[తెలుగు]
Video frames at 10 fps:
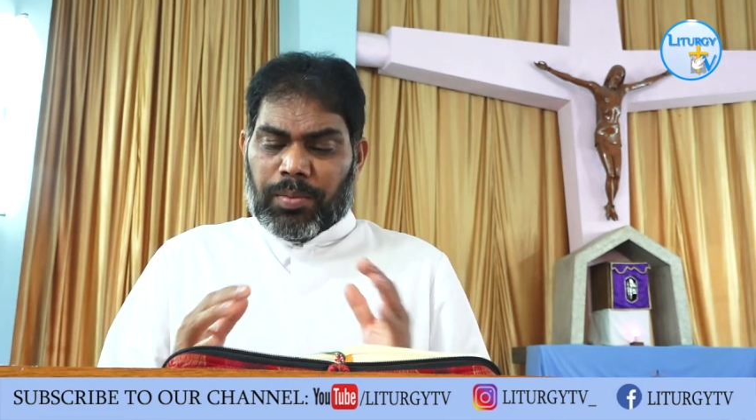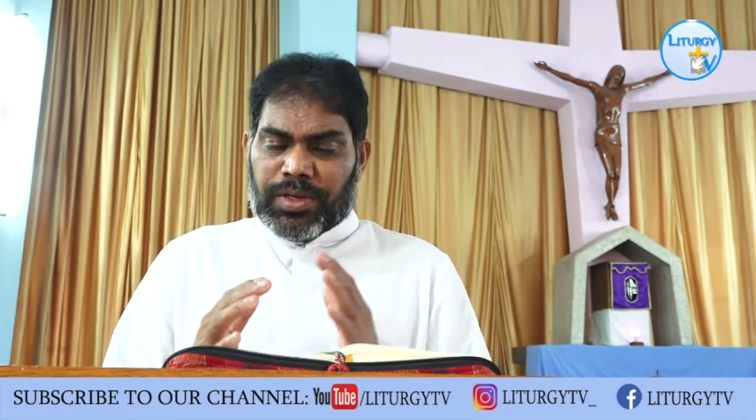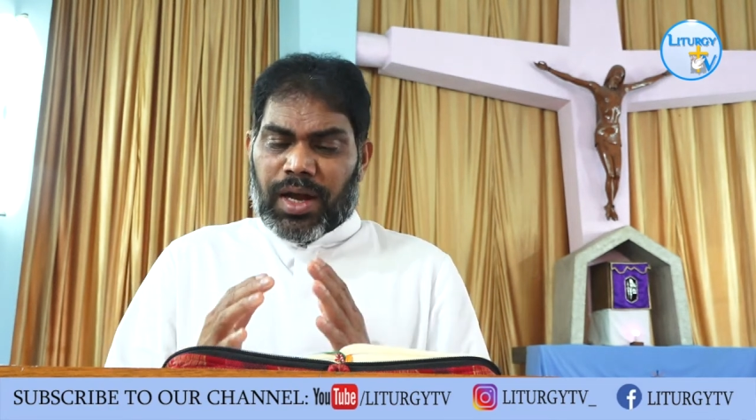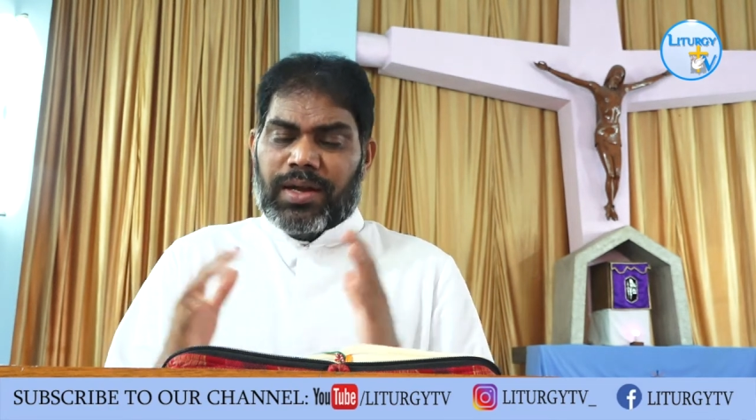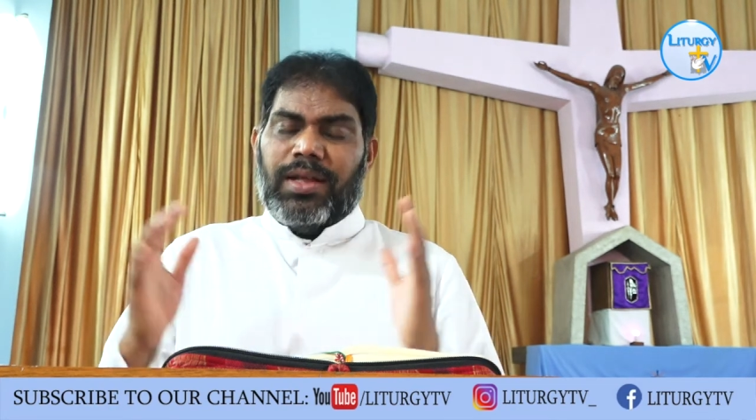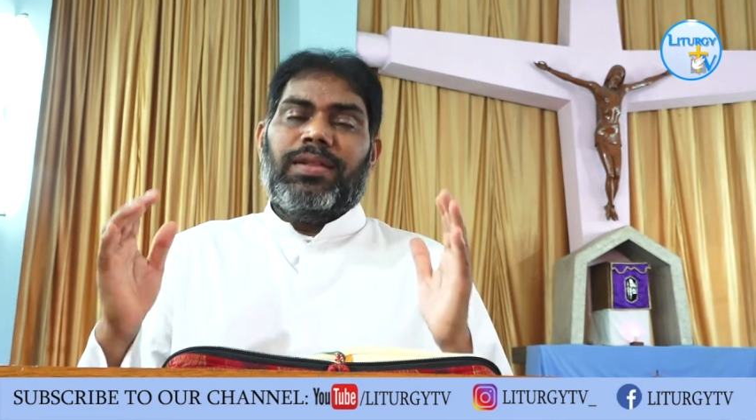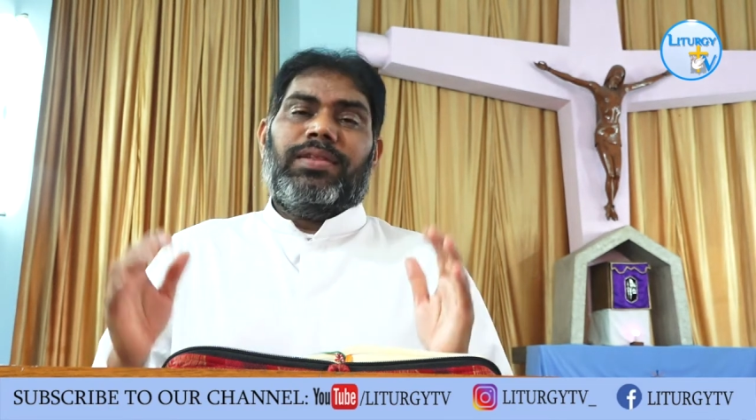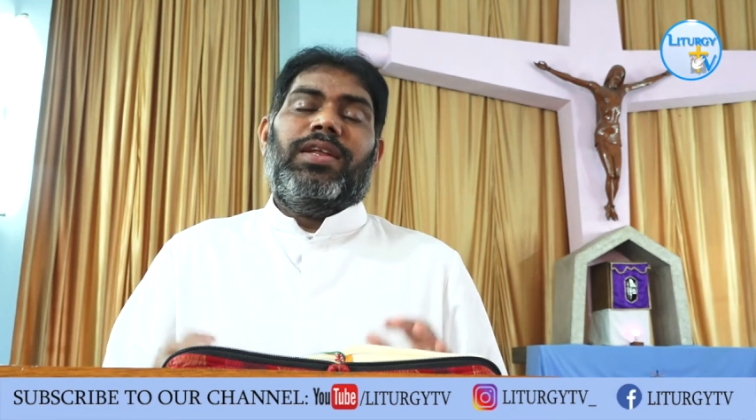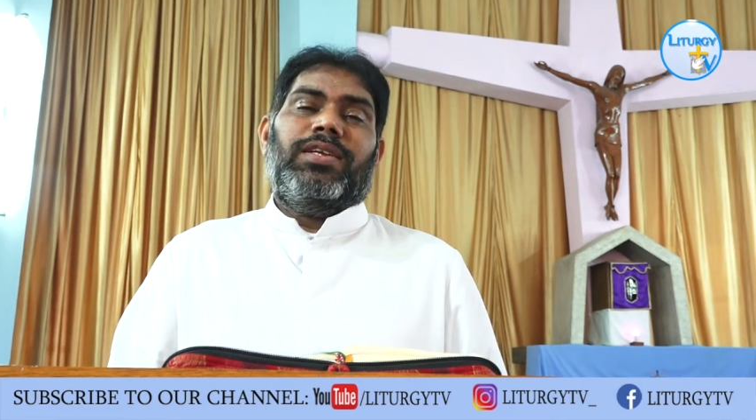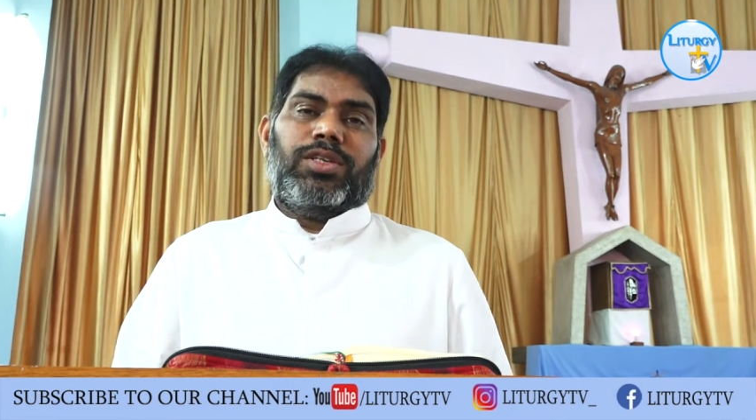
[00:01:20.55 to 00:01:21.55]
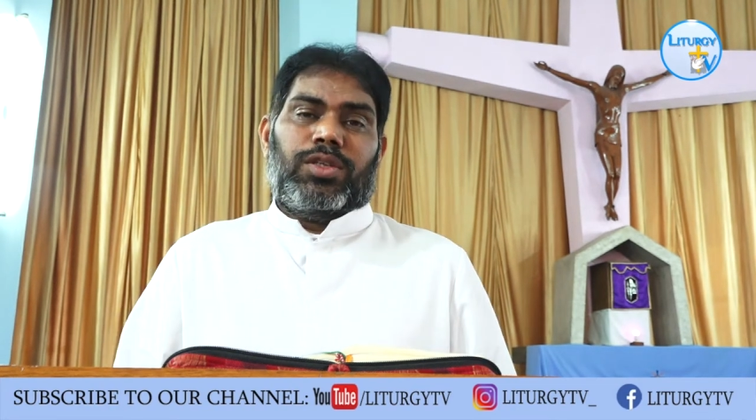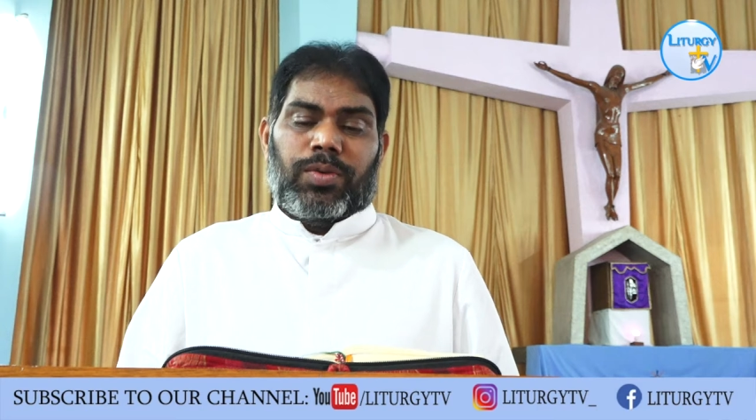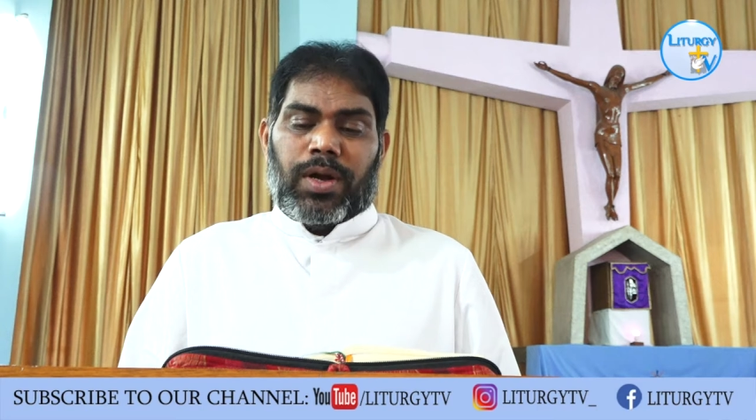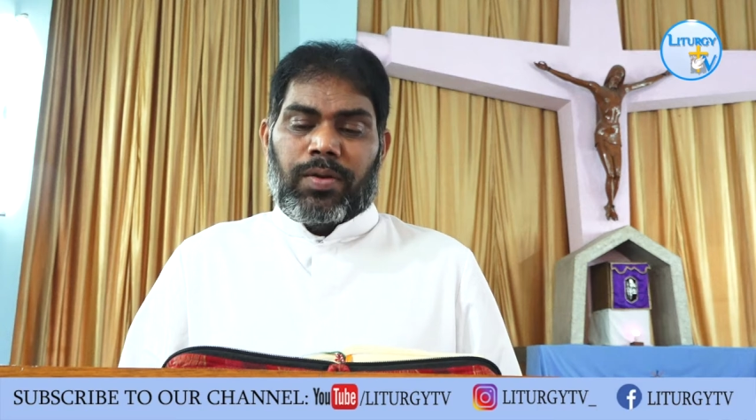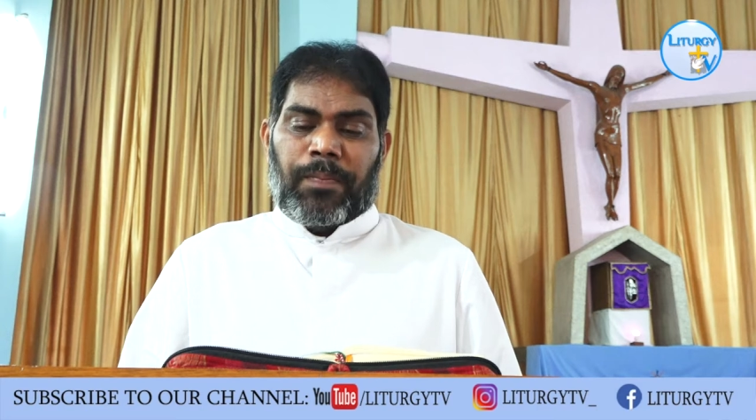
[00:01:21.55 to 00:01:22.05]
అంశాన్ని
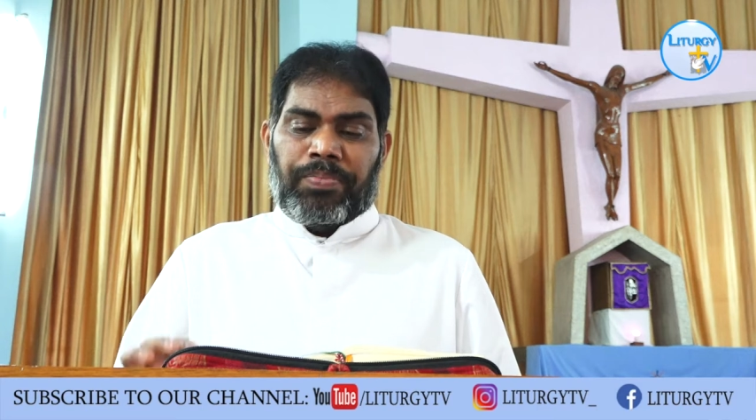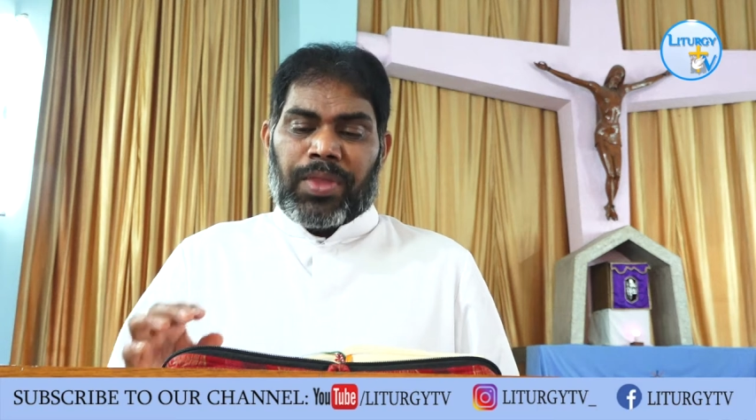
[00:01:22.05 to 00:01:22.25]
తెలియజేస్తున్నాడు